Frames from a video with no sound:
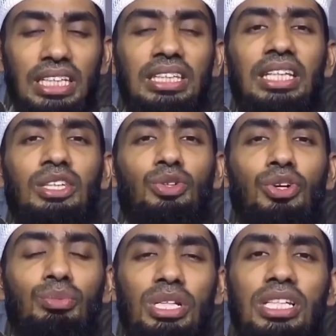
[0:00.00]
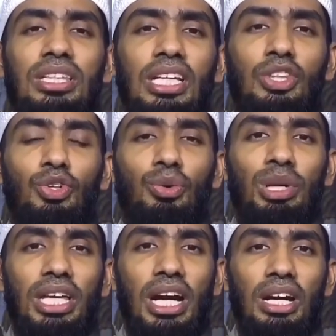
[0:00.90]
சத்தியத்துக்கும் அசத்தியத்துக்கும்
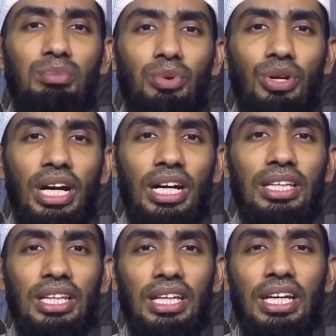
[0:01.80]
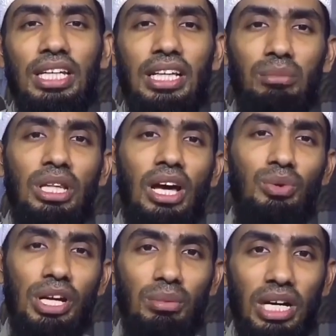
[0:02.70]
எதிரான போர் நடந்தது இந்த
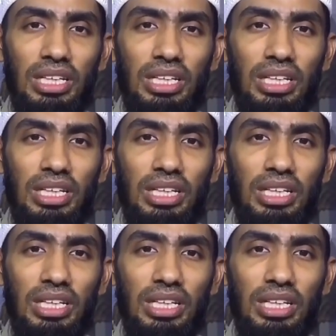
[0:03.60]
ரமதானுடைய